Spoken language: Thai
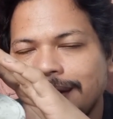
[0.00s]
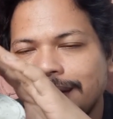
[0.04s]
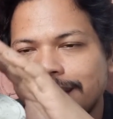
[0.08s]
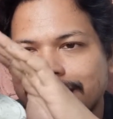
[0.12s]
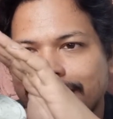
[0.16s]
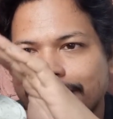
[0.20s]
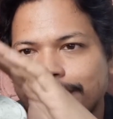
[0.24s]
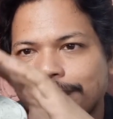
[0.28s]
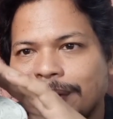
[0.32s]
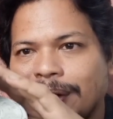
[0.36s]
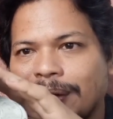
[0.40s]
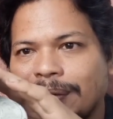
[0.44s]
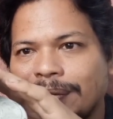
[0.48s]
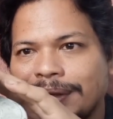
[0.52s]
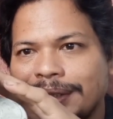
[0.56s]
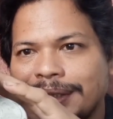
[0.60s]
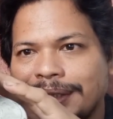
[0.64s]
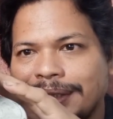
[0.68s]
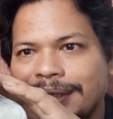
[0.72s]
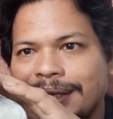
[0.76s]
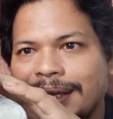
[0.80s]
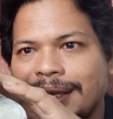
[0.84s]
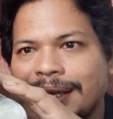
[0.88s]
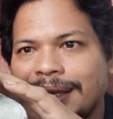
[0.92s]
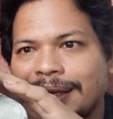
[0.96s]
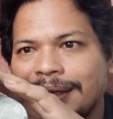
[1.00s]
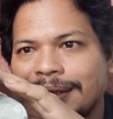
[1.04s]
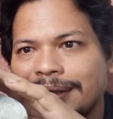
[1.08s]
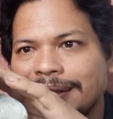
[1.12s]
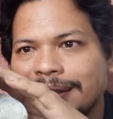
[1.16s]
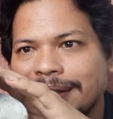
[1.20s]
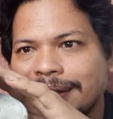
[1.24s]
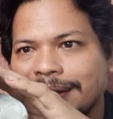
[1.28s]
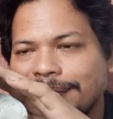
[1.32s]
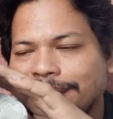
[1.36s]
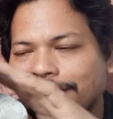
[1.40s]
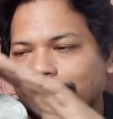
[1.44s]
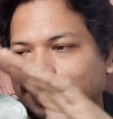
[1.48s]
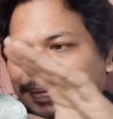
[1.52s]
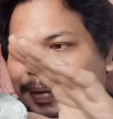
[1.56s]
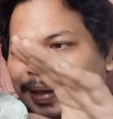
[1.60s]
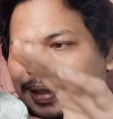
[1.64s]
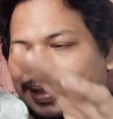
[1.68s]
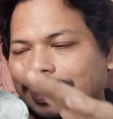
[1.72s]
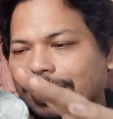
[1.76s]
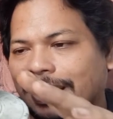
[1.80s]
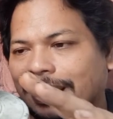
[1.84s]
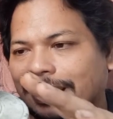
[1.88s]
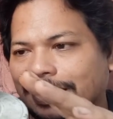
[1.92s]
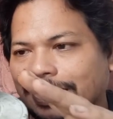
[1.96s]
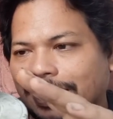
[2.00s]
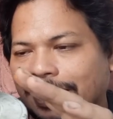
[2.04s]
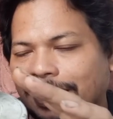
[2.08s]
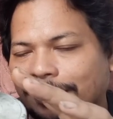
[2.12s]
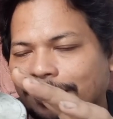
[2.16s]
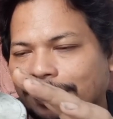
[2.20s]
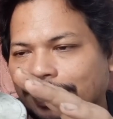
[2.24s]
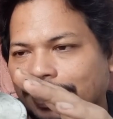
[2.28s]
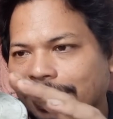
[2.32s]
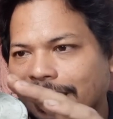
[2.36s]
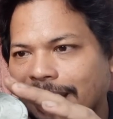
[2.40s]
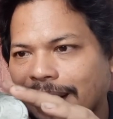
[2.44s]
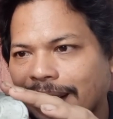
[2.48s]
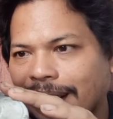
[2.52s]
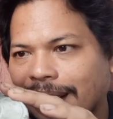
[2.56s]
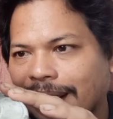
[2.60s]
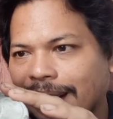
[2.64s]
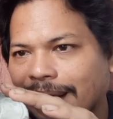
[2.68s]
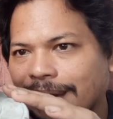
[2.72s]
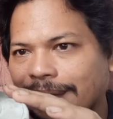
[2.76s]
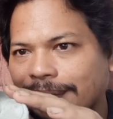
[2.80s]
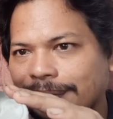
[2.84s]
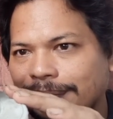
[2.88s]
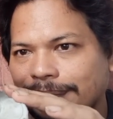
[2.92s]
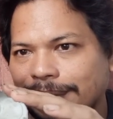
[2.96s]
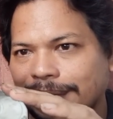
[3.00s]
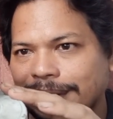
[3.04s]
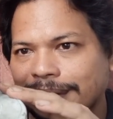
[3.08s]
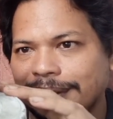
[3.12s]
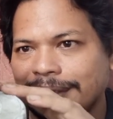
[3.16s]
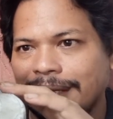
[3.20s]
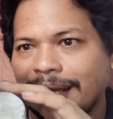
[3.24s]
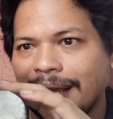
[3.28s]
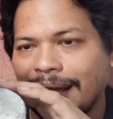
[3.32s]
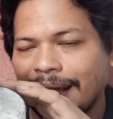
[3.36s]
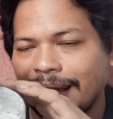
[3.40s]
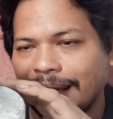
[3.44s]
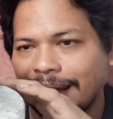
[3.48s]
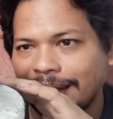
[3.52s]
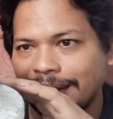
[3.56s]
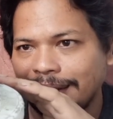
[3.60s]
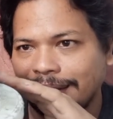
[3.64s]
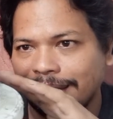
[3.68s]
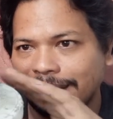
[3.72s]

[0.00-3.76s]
ซับซ้อนกว่านี้ได้นะครับนี่เป็นการแก้ปัญหาพื้นฐาน